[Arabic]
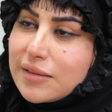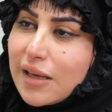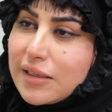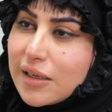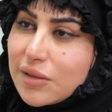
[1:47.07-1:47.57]

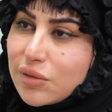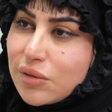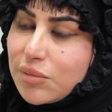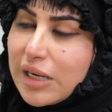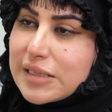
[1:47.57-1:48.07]
قعدت
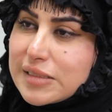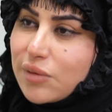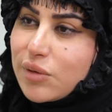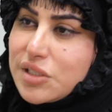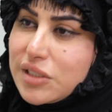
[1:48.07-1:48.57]
عليكم لا
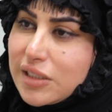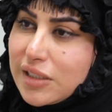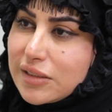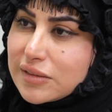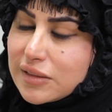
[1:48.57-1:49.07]

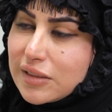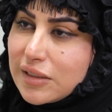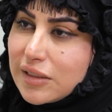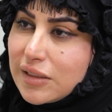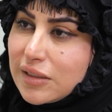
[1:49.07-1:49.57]
تزوجت
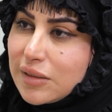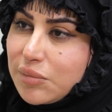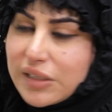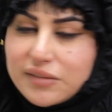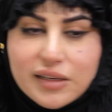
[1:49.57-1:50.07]

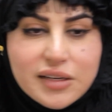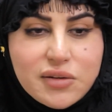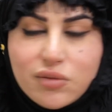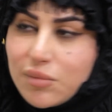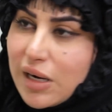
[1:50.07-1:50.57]
بعت اللي
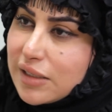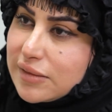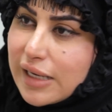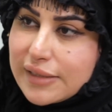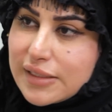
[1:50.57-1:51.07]
عندي والما
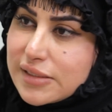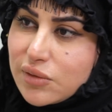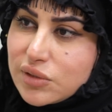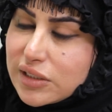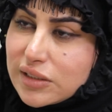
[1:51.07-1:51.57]
عندي حتى
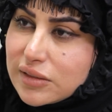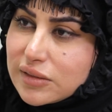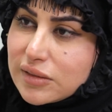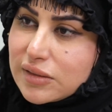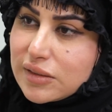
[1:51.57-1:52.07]
زوجك
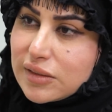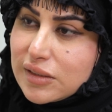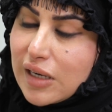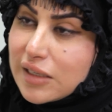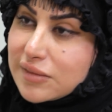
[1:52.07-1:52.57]

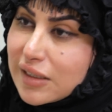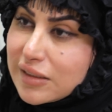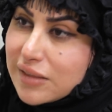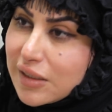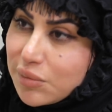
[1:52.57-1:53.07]
هاي
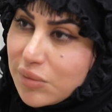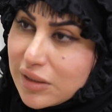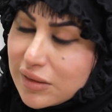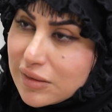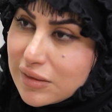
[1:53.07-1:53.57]
تاليتها
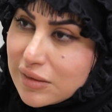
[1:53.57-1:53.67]
يمه